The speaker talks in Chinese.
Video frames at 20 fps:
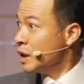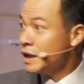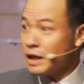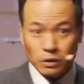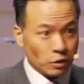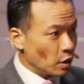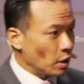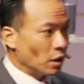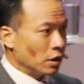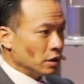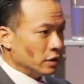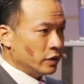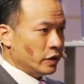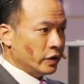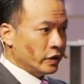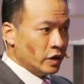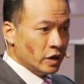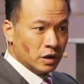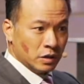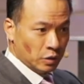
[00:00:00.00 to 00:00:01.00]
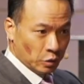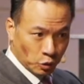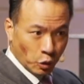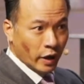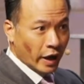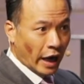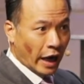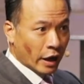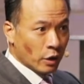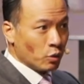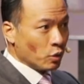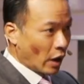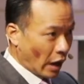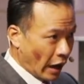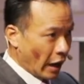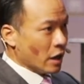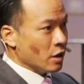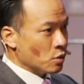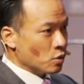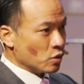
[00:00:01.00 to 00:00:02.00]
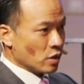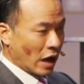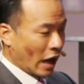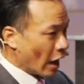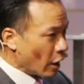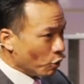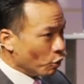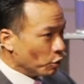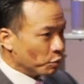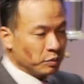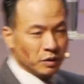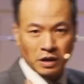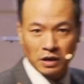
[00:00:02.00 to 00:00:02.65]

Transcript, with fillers: 你讲，你对骸骨